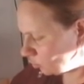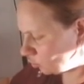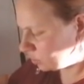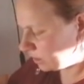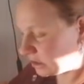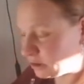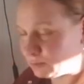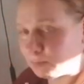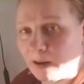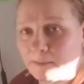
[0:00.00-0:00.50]
у
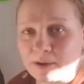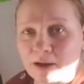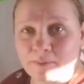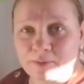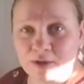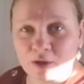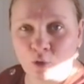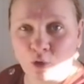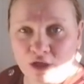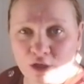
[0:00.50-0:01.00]
нас папка
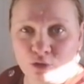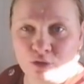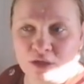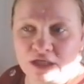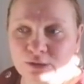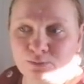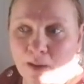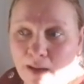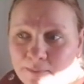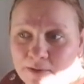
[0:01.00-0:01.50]
приходит, у
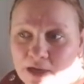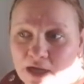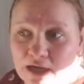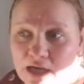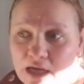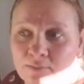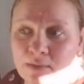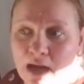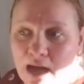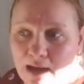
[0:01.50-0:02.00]
нас папка
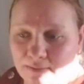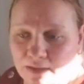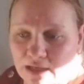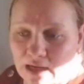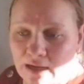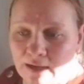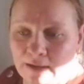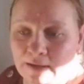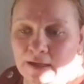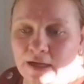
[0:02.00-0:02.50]
как
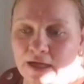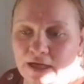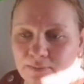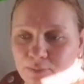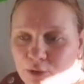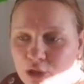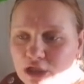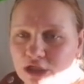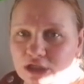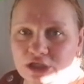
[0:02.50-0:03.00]
мамка.
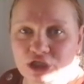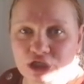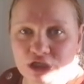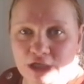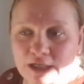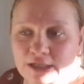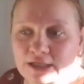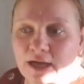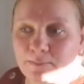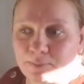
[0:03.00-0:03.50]
Ребенок
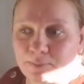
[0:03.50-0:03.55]
начинает